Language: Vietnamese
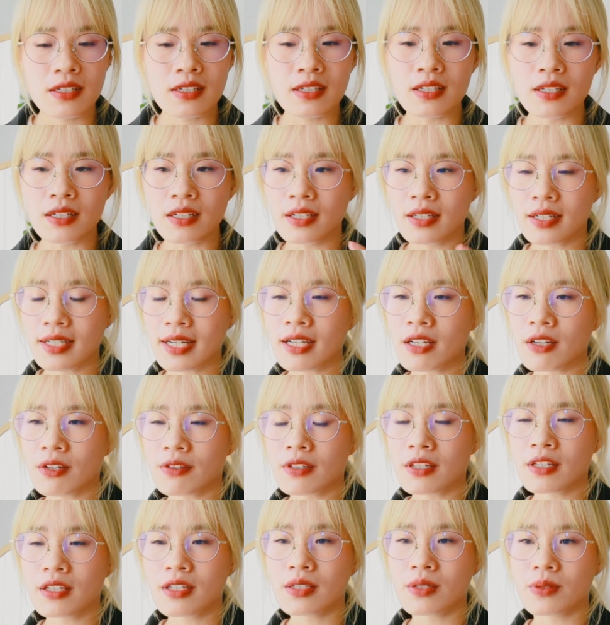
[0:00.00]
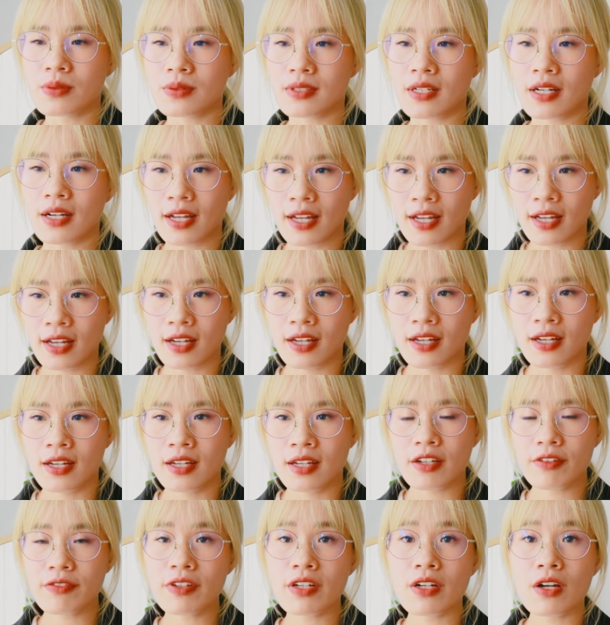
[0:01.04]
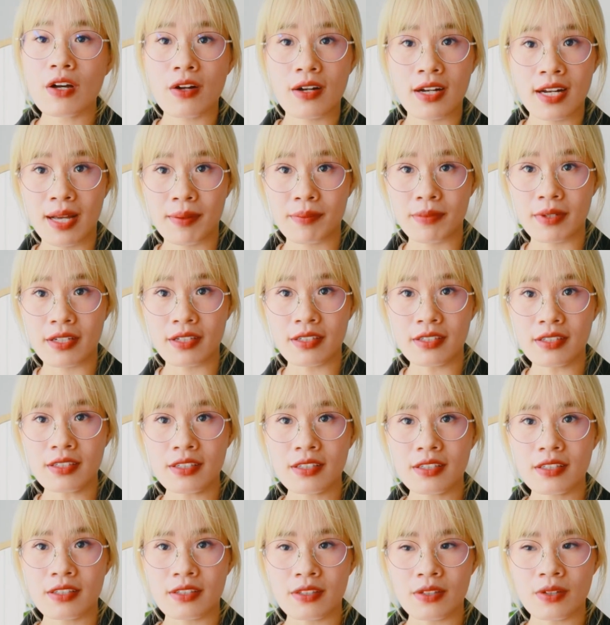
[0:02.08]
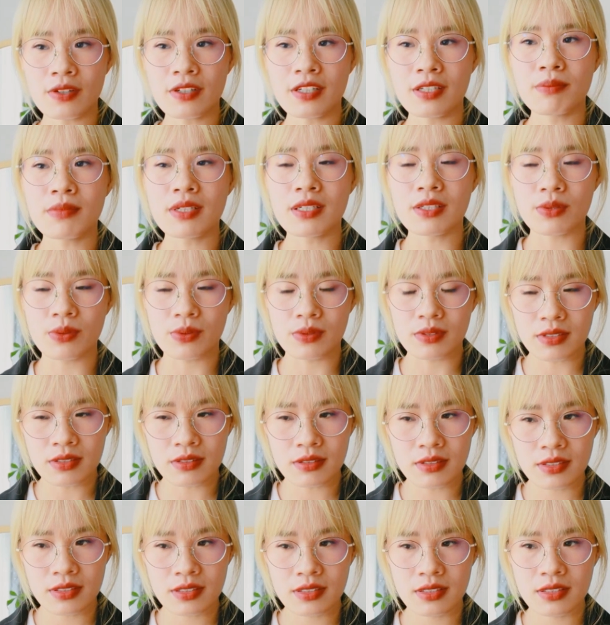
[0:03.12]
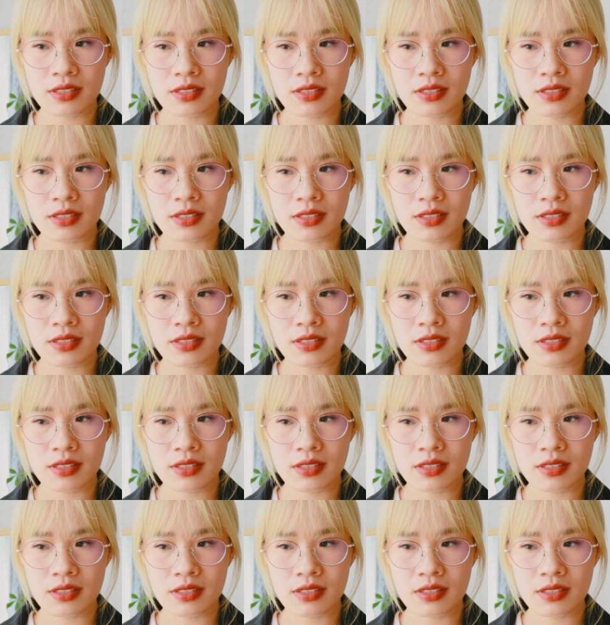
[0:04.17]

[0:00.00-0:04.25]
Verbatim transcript: để người khác có thể hiểu rằng à cái việc họ làm đấy nó khiến mình tổn thương